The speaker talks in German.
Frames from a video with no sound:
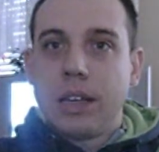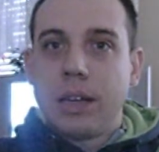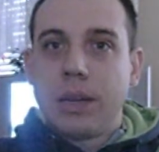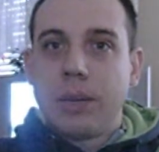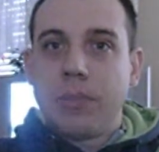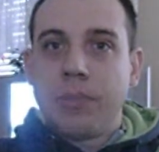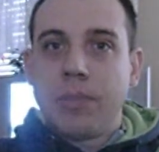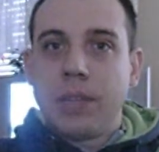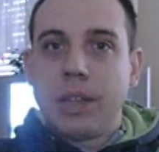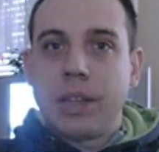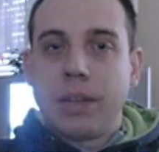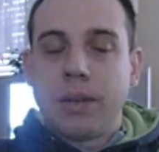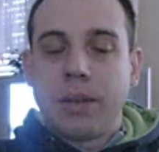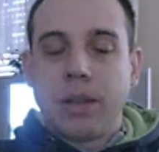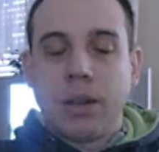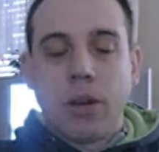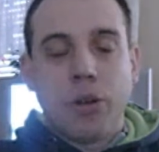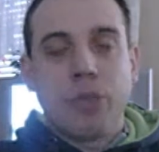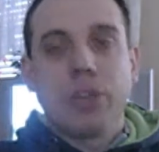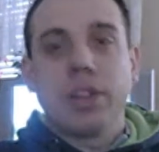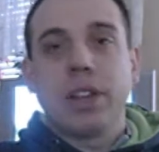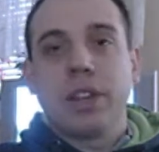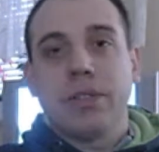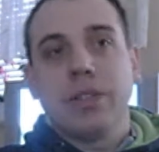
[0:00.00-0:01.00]
äh, mit dem
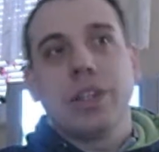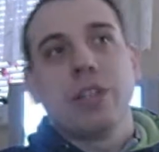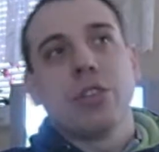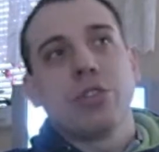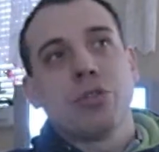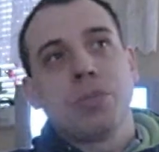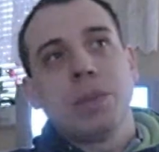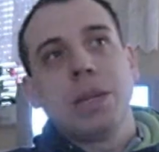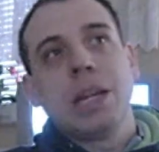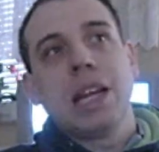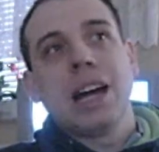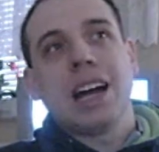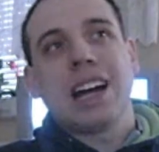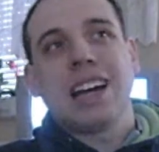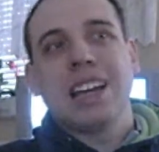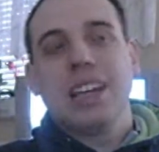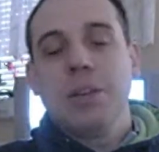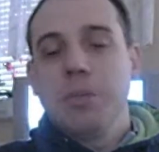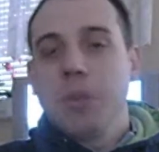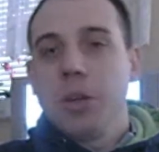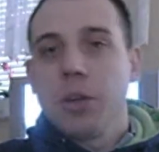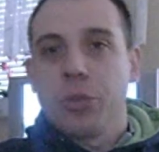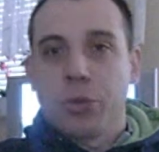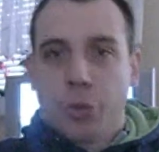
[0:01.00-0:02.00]
Laufe der Videospieljahre
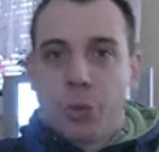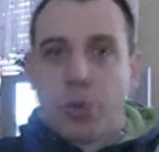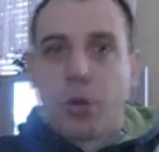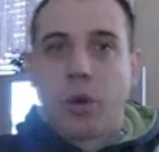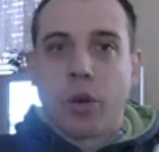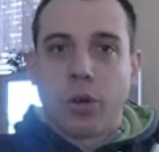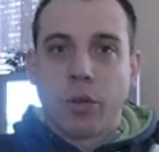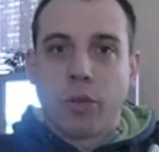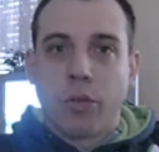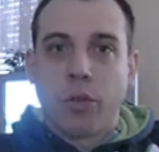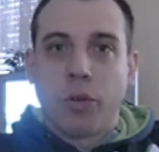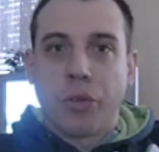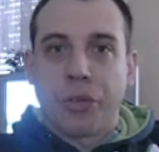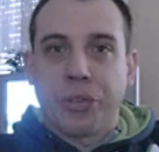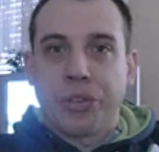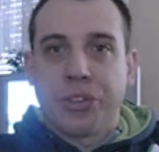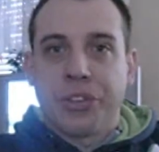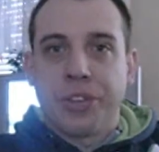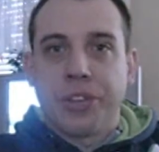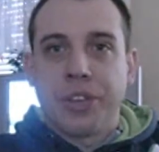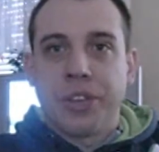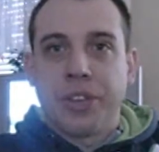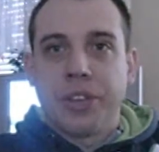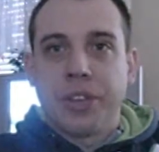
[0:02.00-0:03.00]
immer dünner
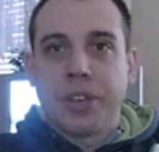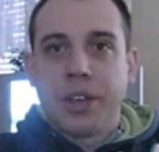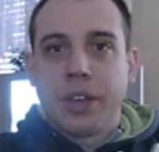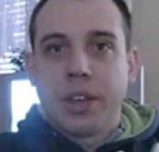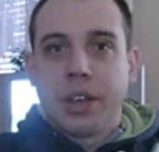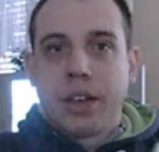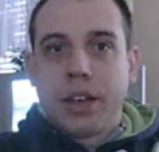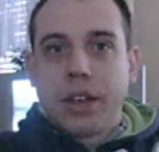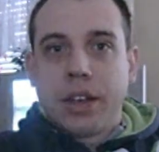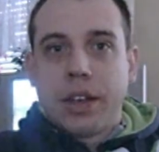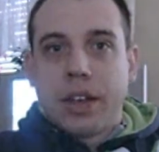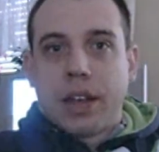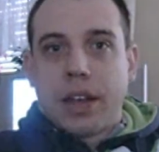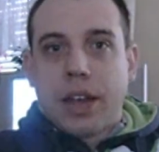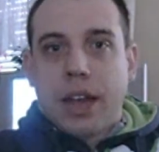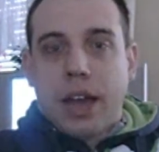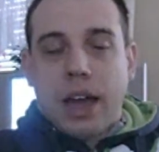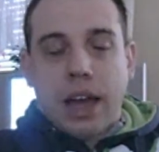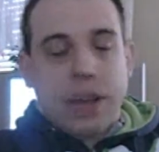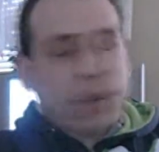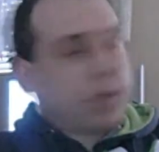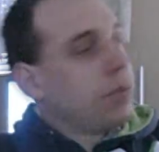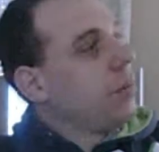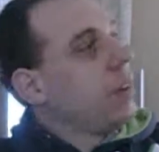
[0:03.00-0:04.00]
geworden sind.
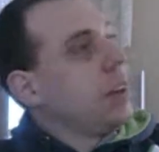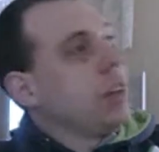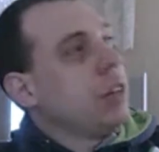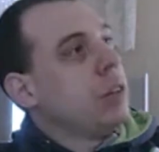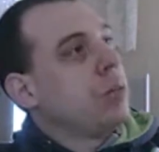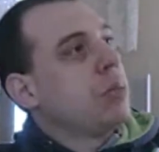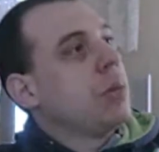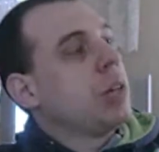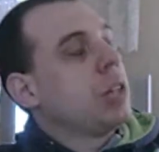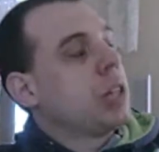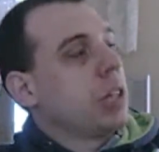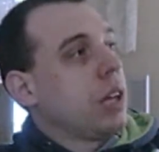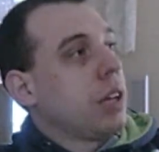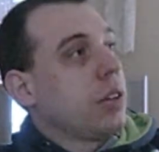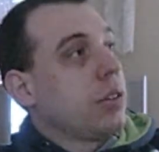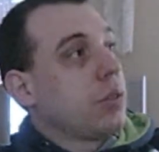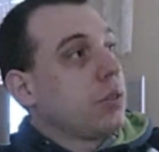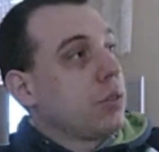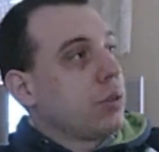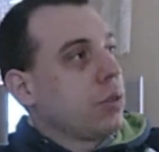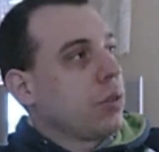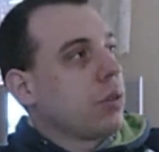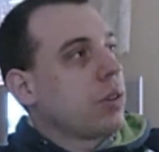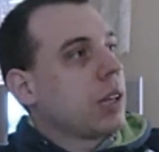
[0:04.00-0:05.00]
Also wenn ich mich da
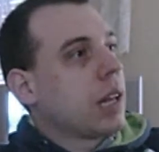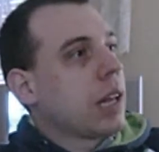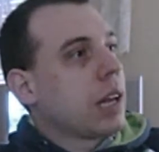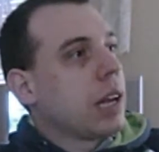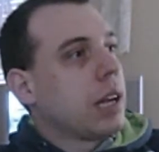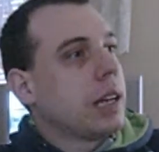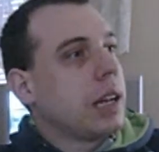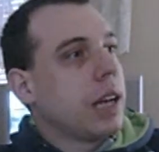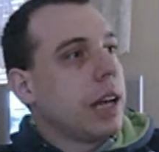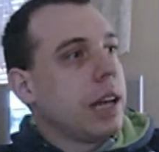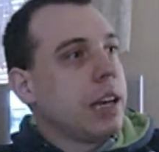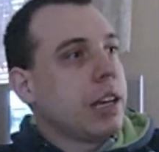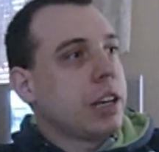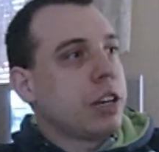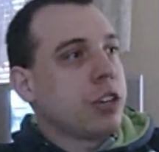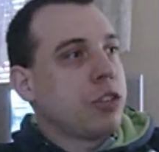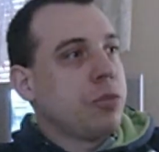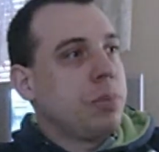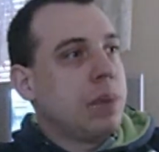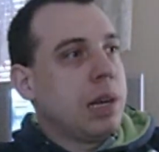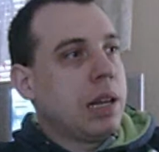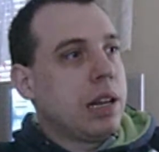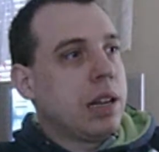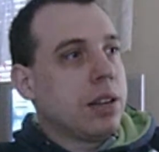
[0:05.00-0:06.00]
so zurückdenke an
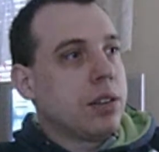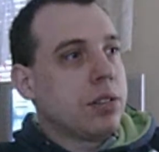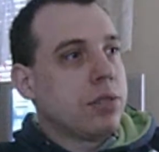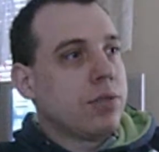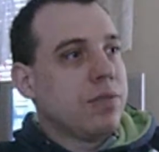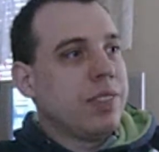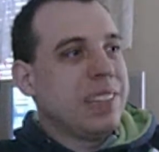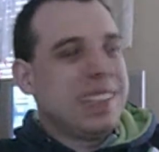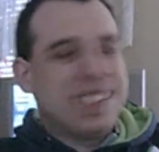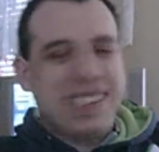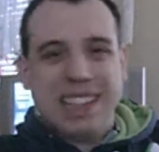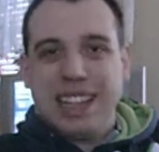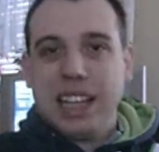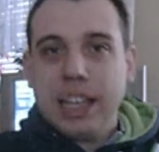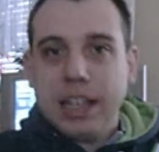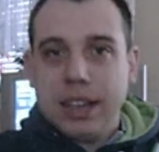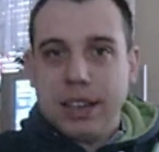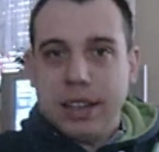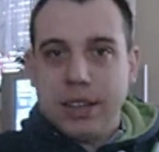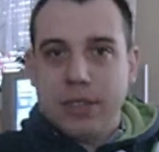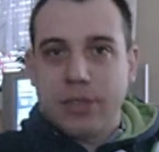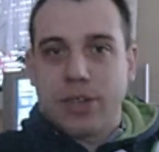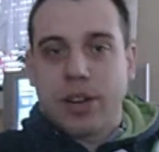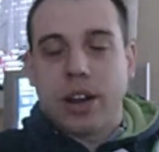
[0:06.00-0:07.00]
einige Spielanleitungen, wie
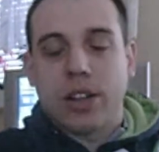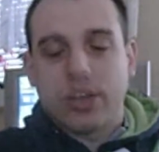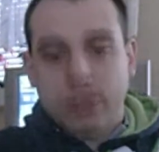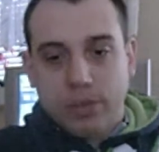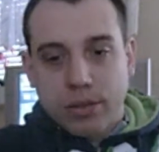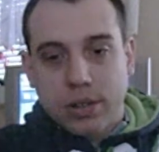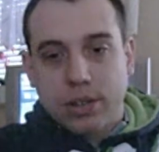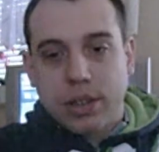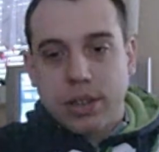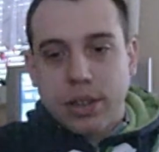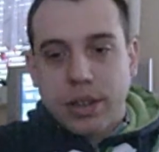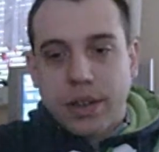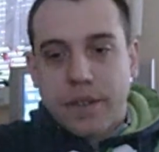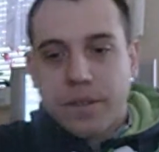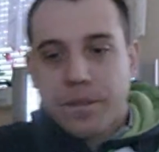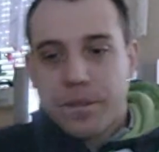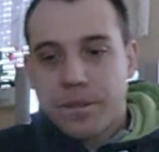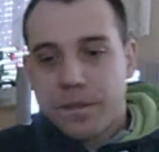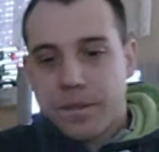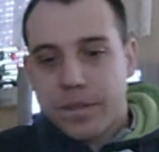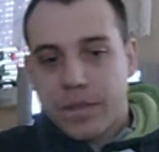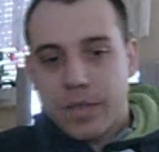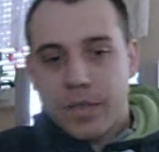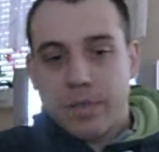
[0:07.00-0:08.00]
dick die waren und
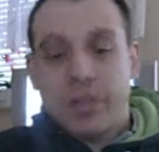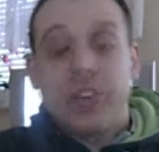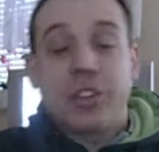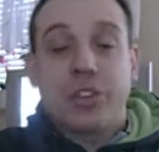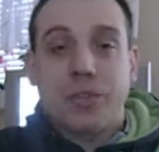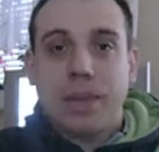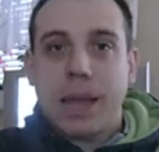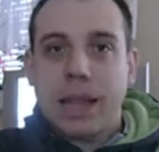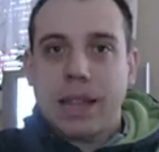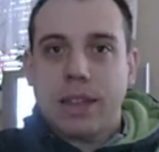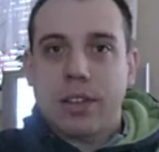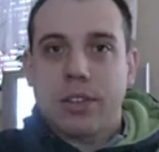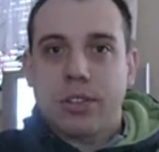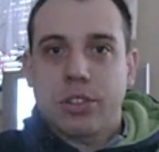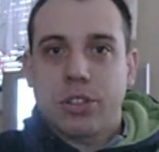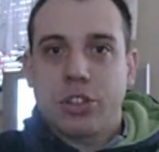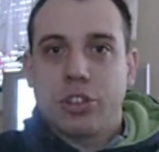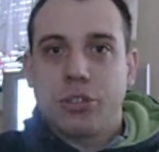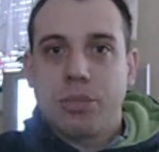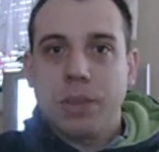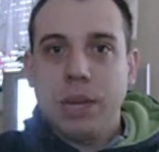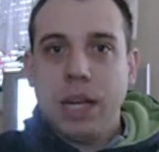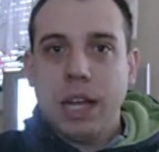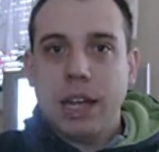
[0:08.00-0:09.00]
wie schwer dadurch
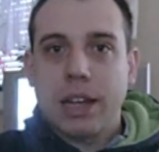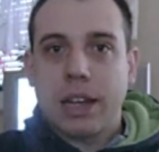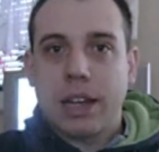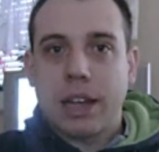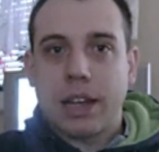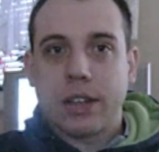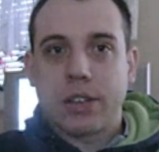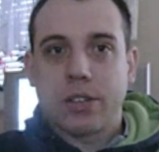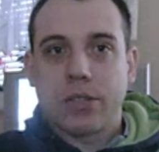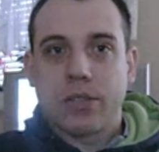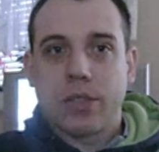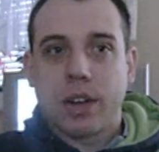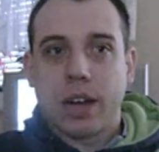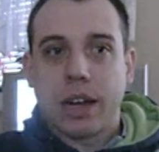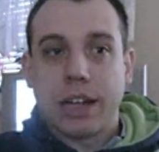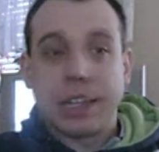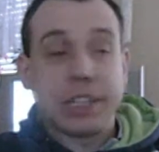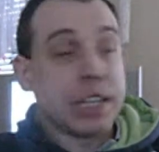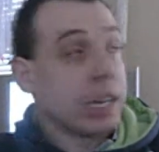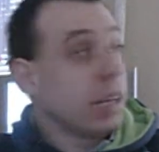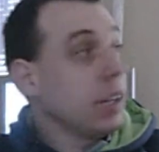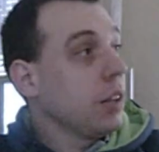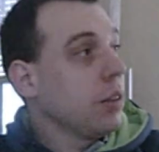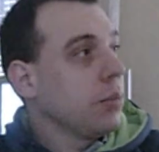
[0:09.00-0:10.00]
die Spielanleitung
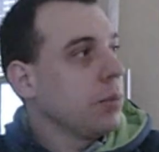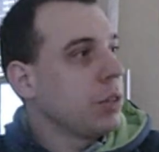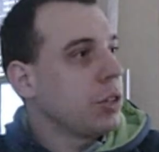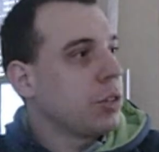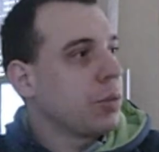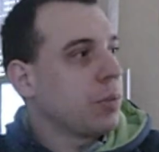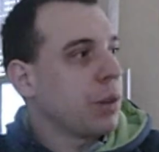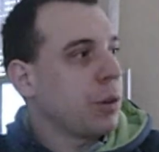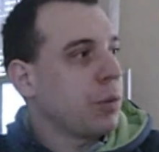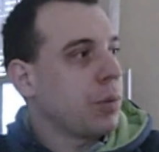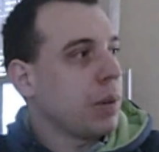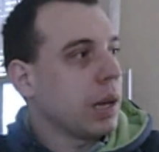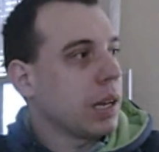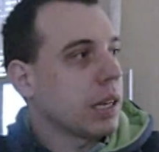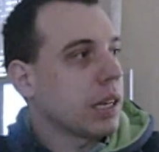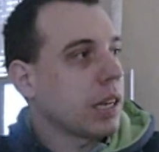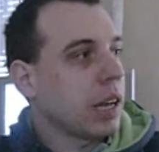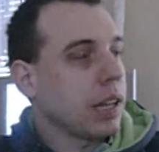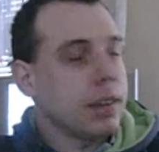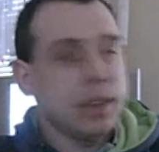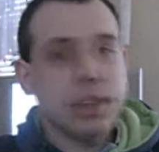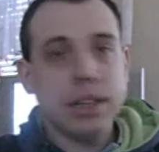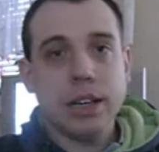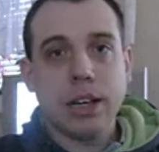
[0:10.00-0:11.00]
war. Ich erinnere mich zum Beispiel an
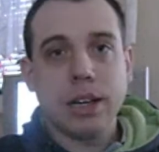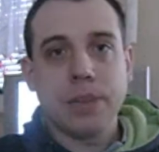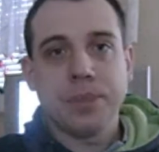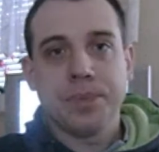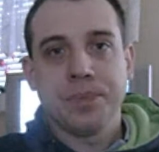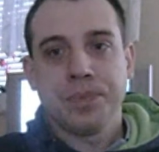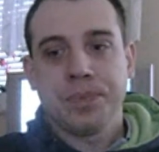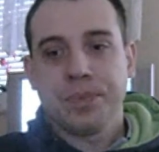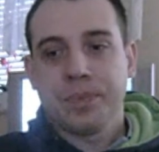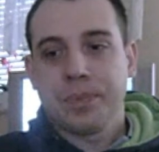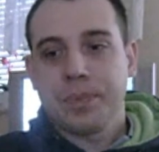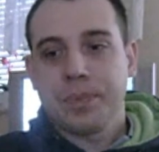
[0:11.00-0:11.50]
Grandia.